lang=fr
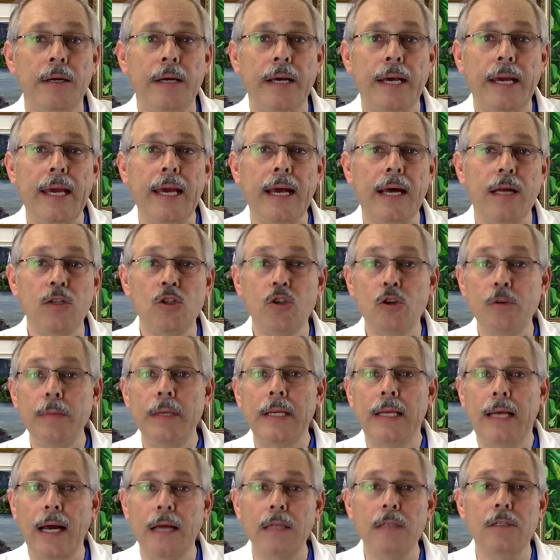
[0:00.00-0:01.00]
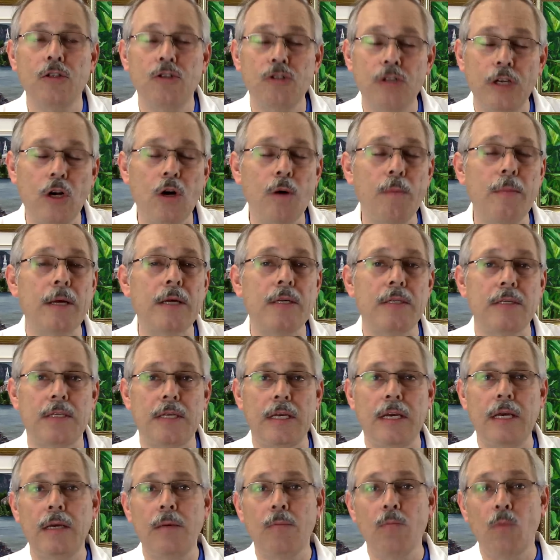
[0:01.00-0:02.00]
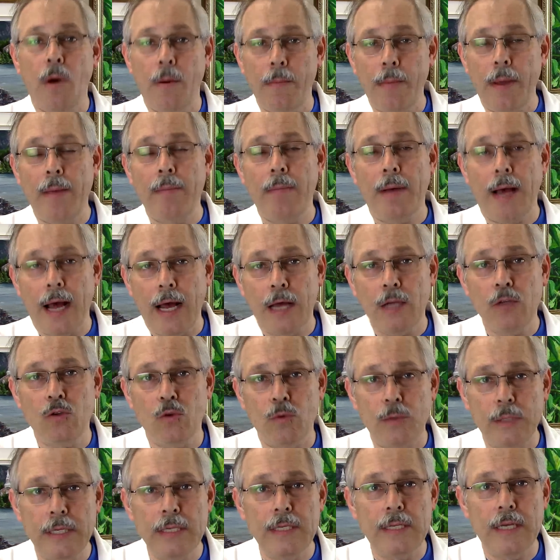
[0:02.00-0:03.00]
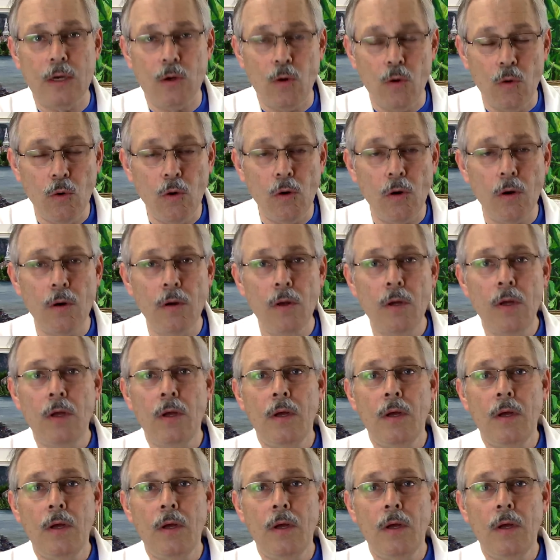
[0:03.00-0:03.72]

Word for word: Et en 2004, j'ai commencé moi-même à donner des cours